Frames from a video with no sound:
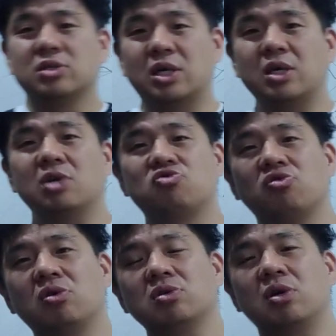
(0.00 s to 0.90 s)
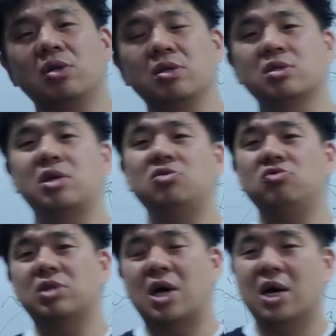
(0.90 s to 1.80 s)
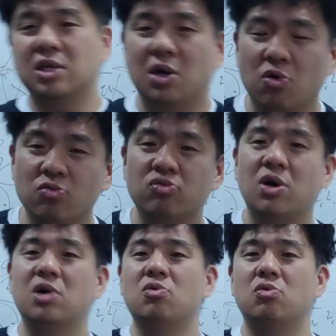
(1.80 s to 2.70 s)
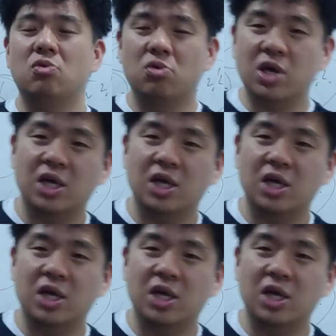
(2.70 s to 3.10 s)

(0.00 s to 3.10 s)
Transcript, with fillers: 자기에게 주어져 있는 스케줄 다 그냥 공부하고